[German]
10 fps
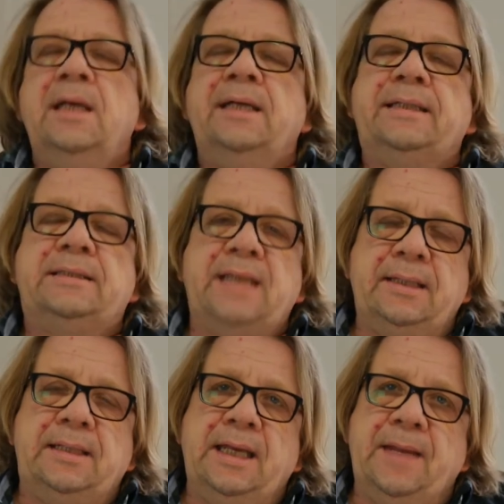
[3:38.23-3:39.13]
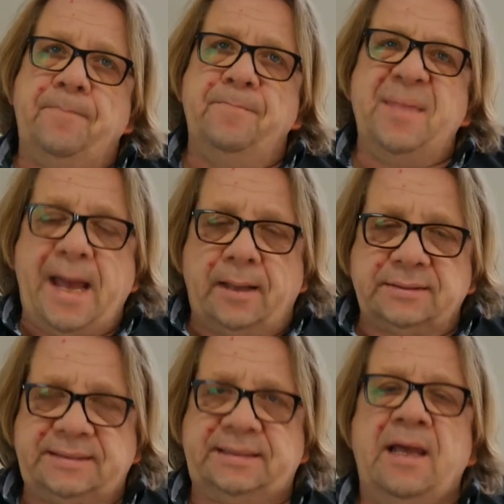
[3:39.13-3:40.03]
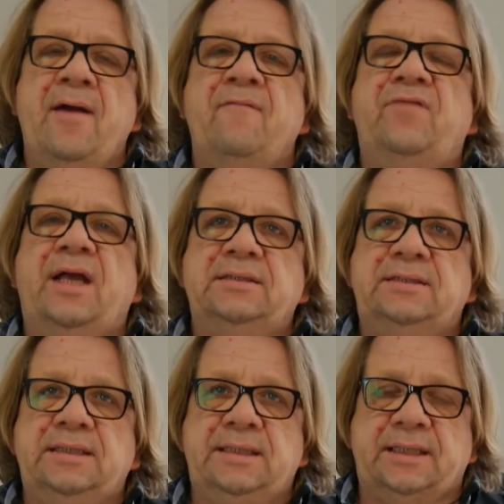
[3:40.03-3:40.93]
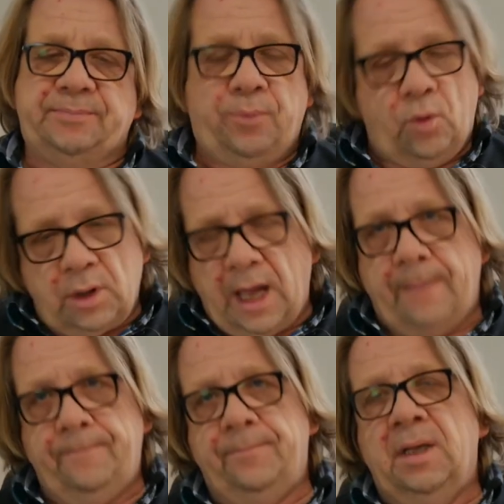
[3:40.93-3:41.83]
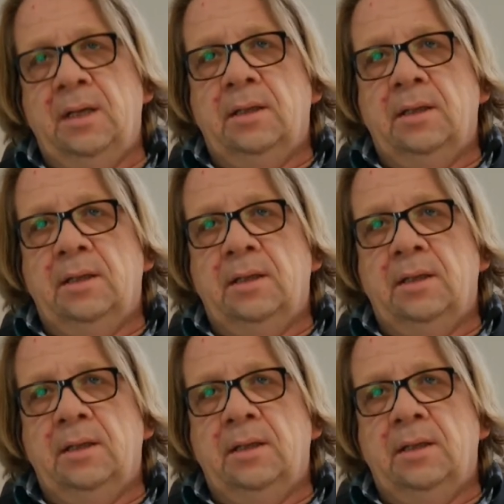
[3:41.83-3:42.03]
Ich denke, im März werden Sie das Programm